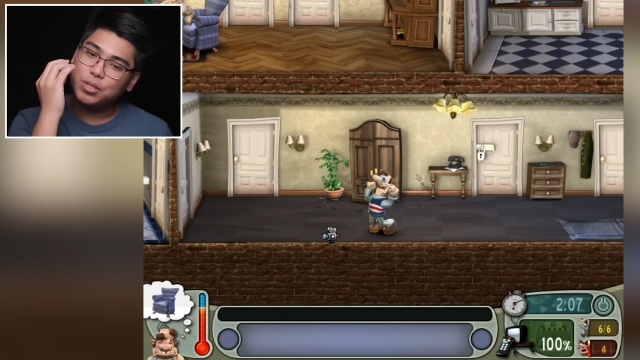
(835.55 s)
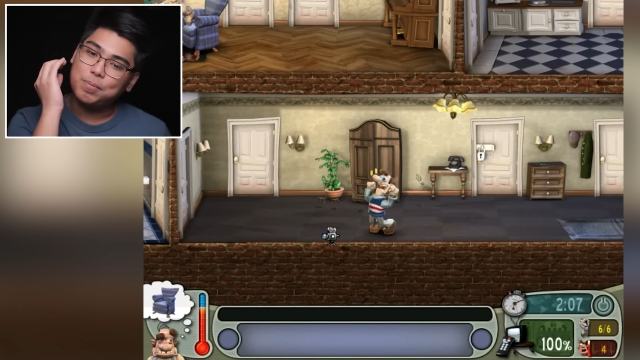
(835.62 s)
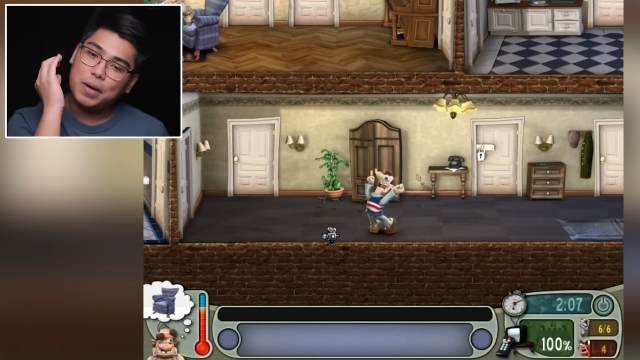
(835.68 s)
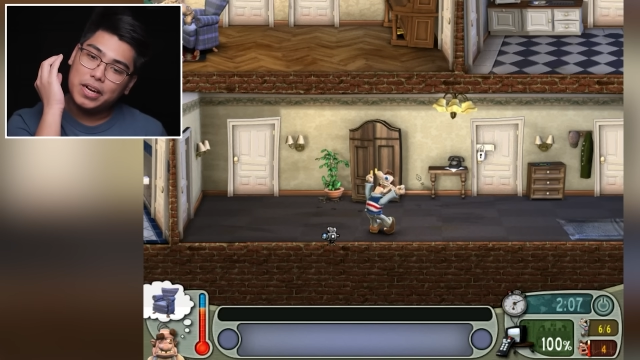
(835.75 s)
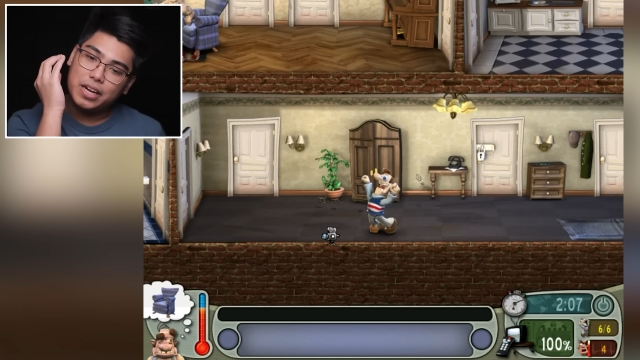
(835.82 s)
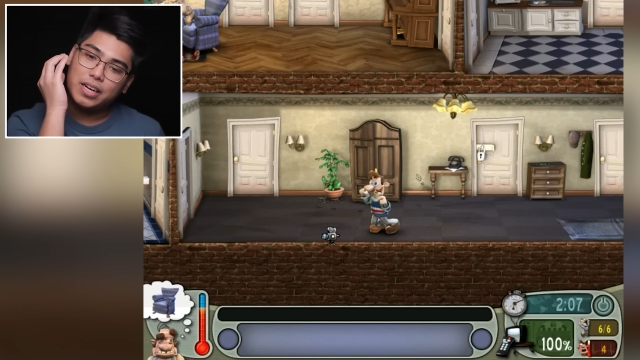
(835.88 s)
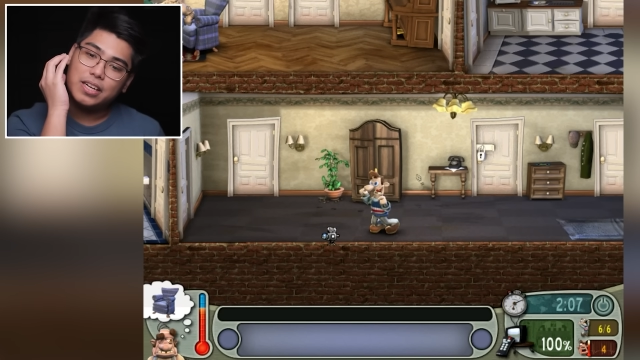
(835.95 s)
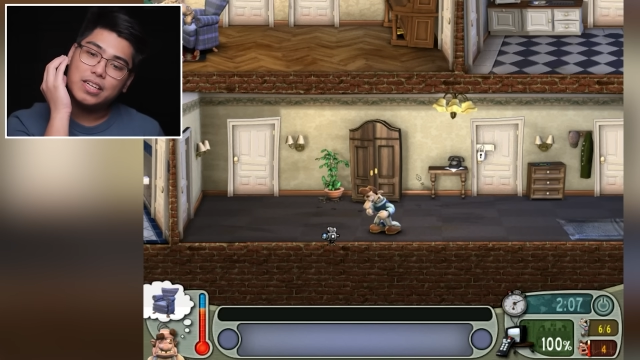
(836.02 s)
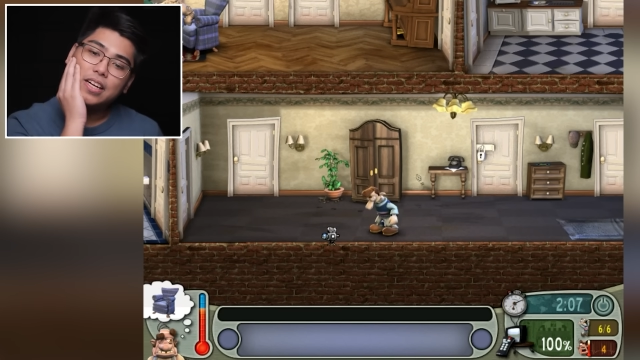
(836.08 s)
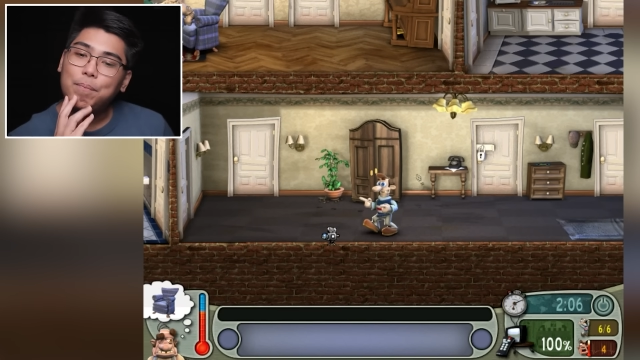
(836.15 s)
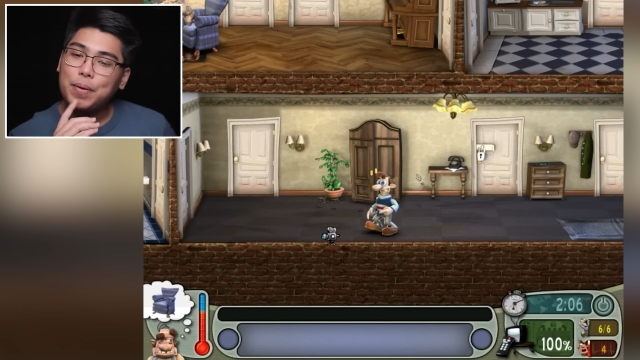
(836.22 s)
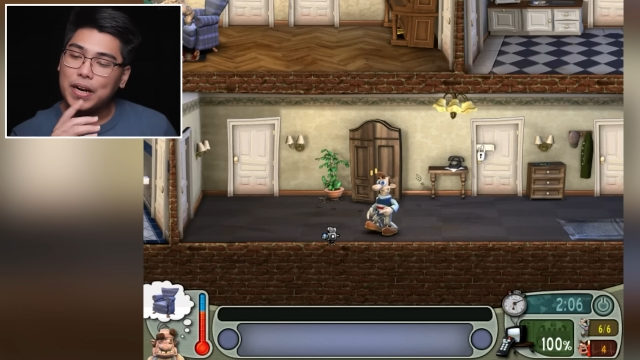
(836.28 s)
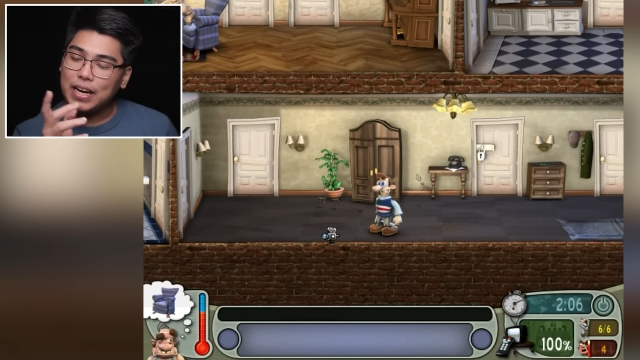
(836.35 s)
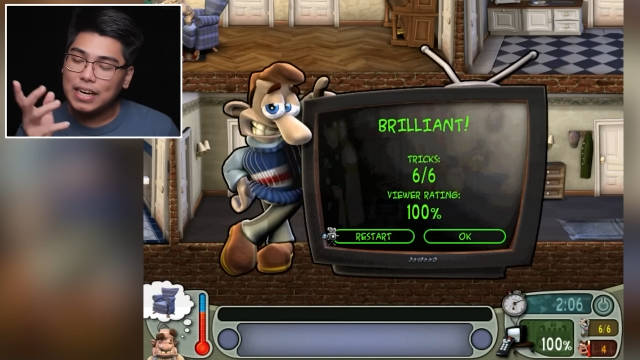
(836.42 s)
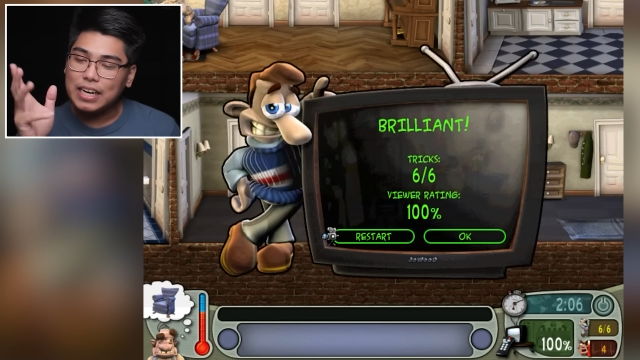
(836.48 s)
parang
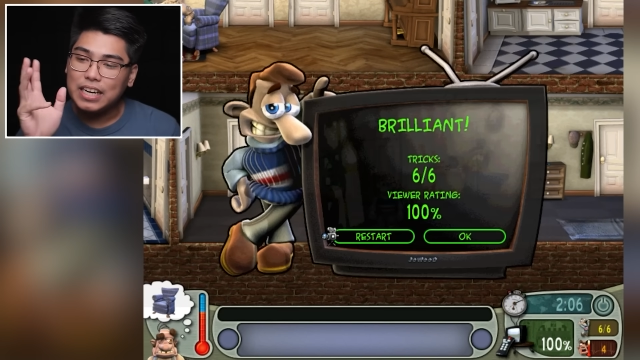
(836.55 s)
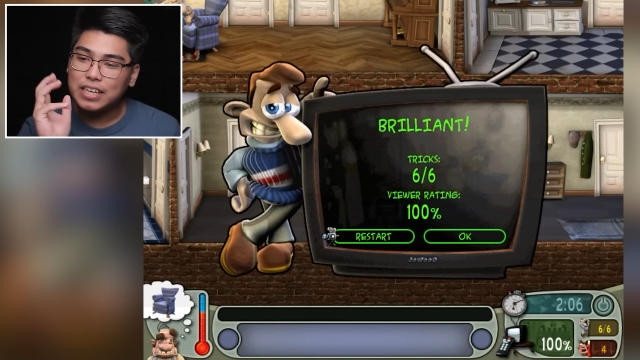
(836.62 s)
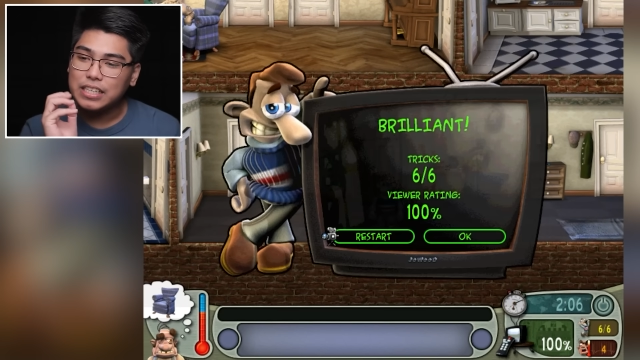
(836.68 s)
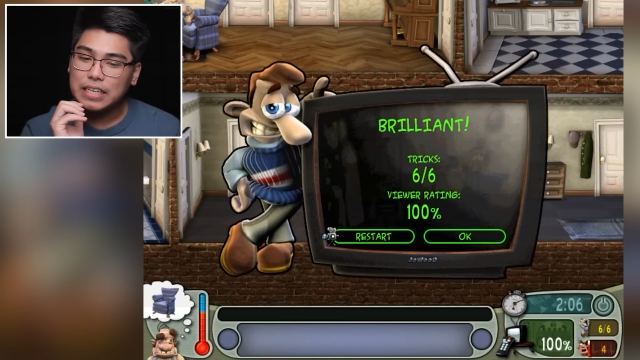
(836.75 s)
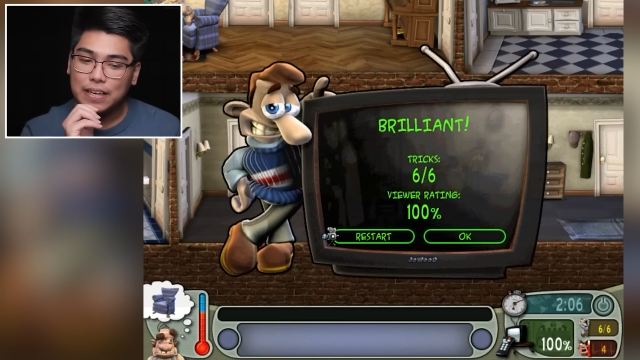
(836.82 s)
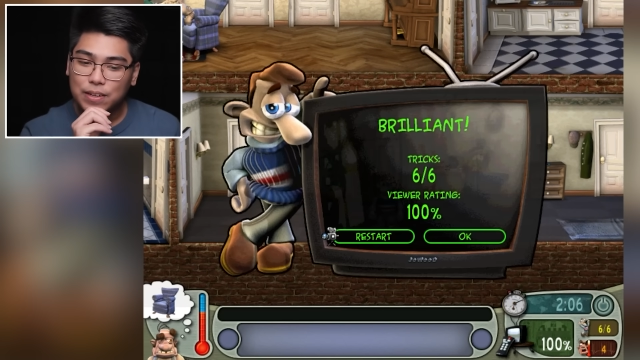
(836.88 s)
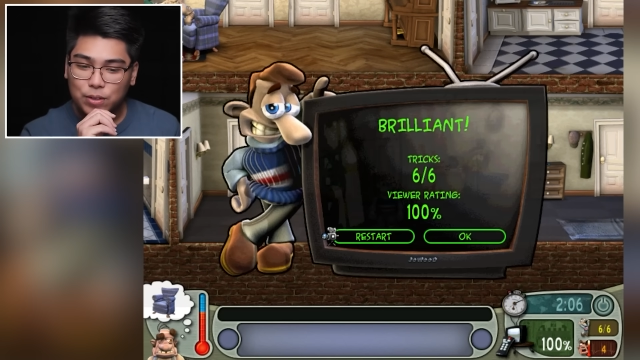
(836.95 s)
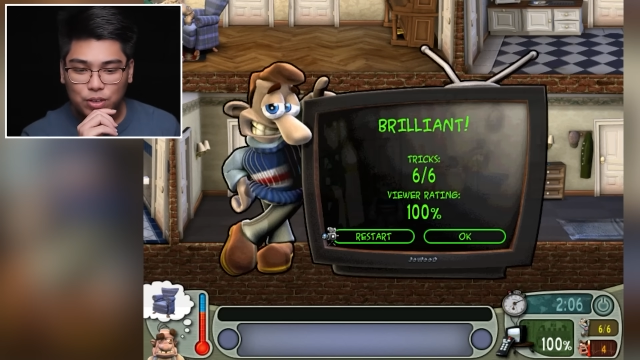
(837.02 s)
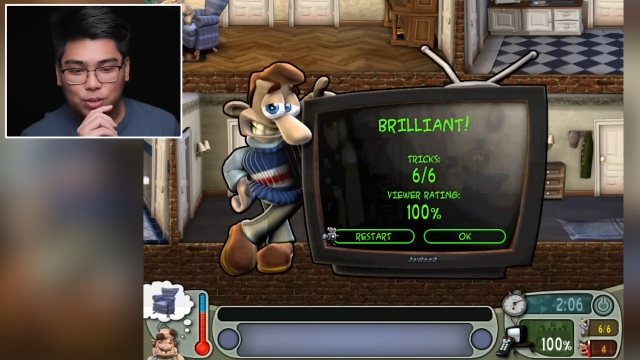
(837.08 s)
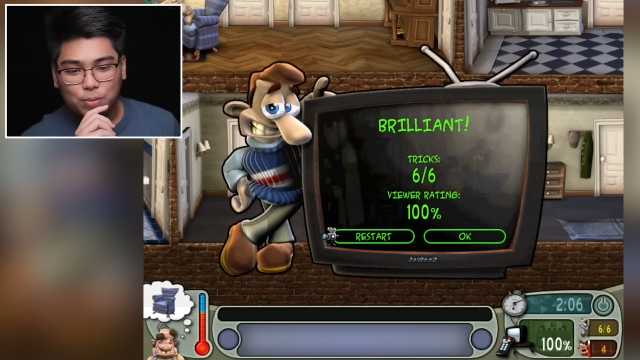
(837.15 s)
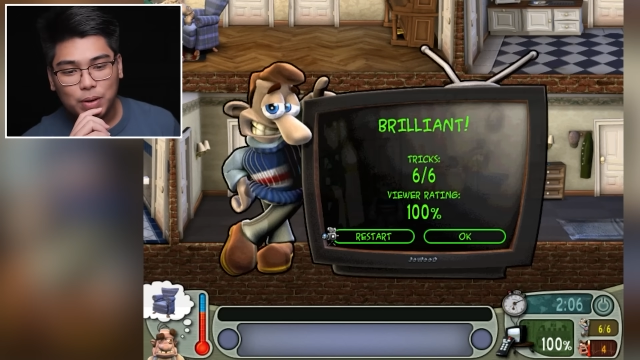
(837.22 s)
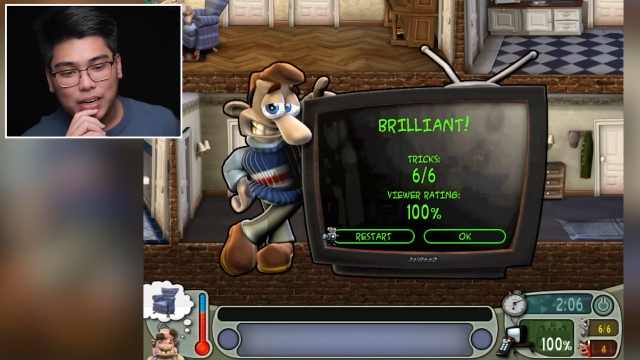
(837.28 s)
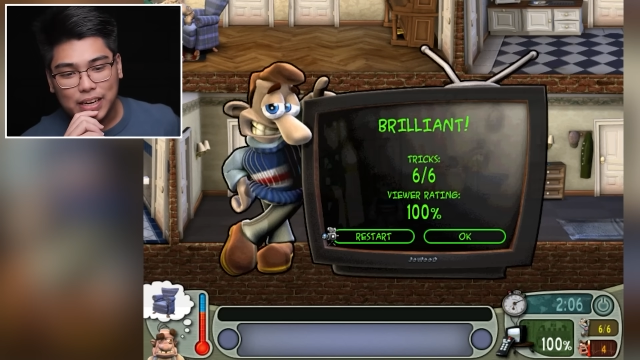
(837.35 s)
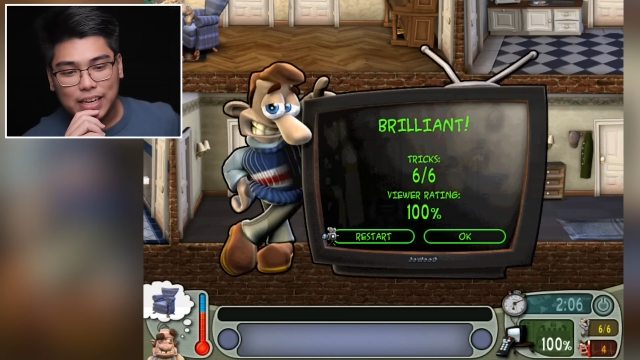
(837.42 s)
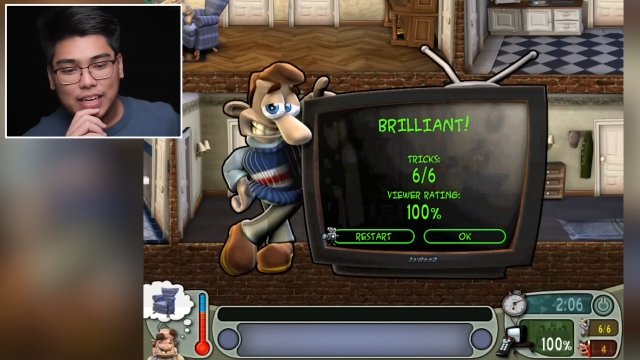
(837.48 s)
prank lang siya na
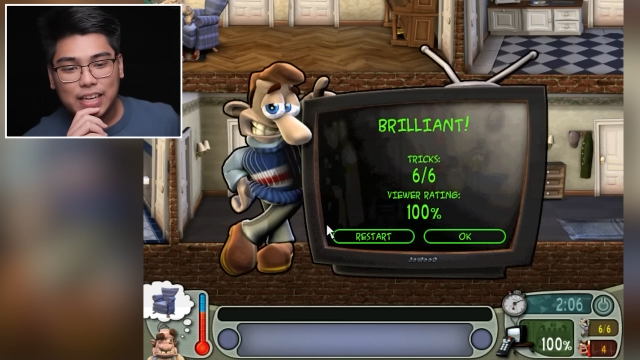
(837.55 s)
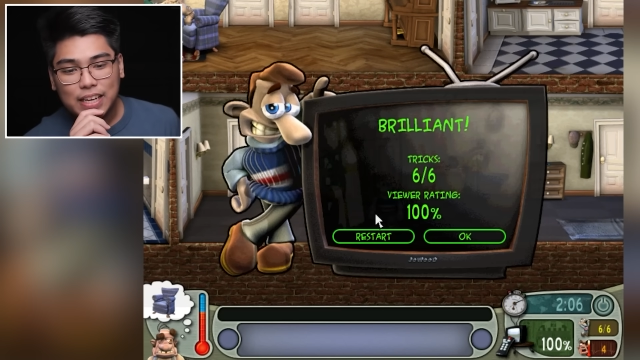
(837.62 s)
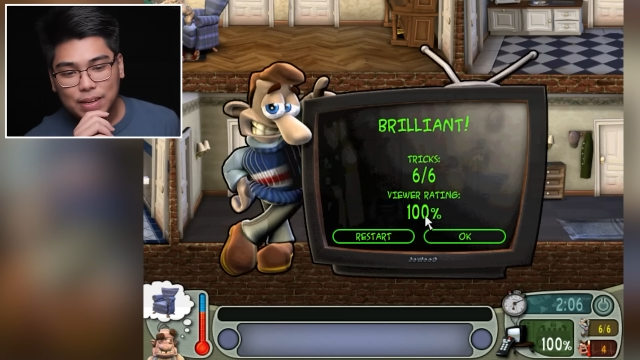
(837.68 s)
normal eh.